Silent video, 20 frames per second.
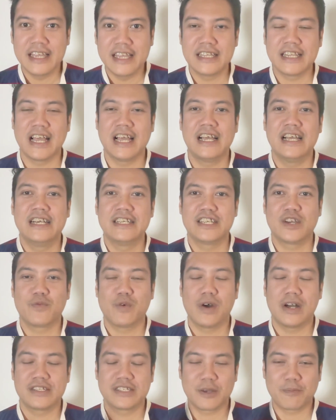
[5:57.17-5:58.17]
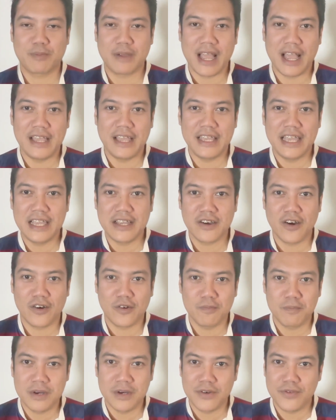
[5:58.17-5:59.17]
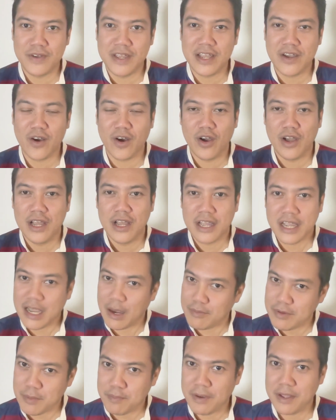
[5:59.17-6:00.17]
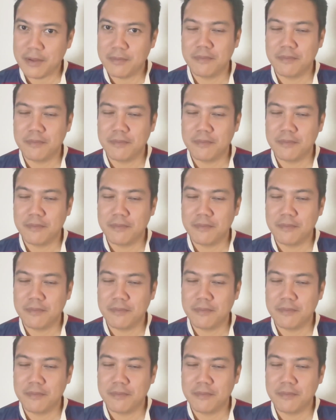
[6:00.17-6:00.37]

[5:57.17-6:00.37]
นะจังหวะสับไกยิงของเมอร์ฟี่ก็เกือบจะเป็